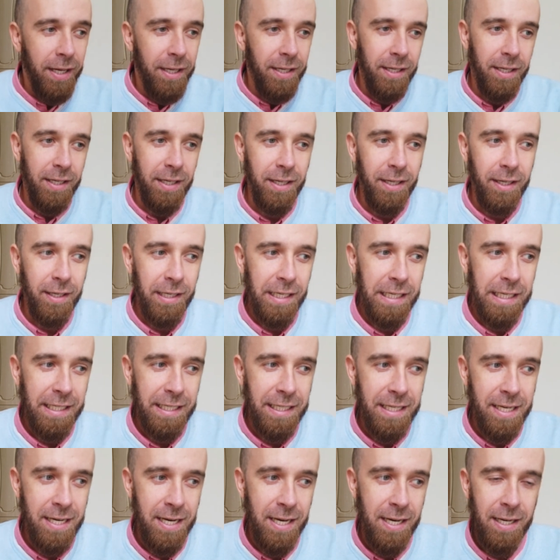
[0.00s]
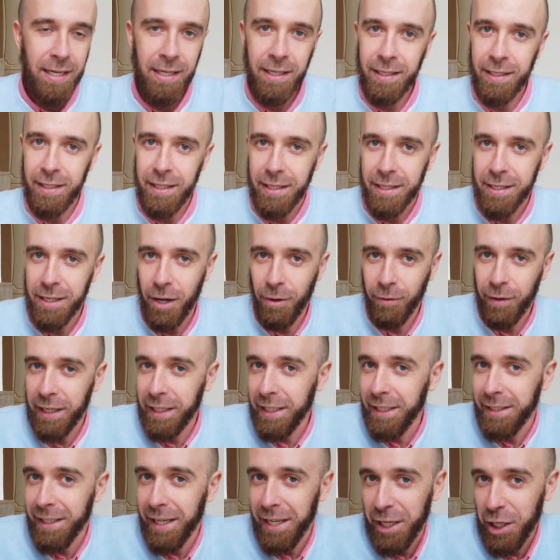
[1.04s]
И я играл
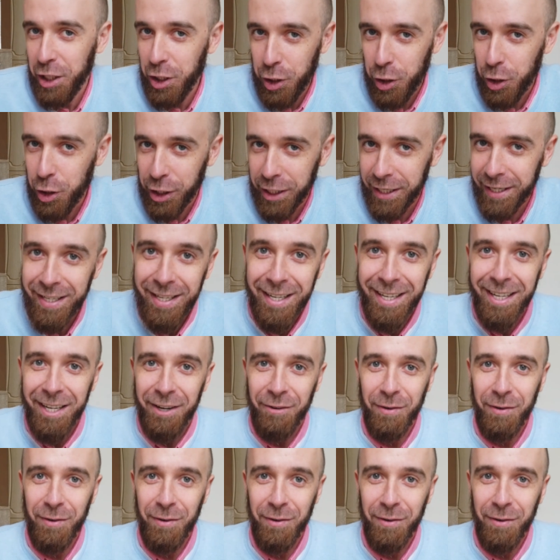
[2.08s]
какие-то игры.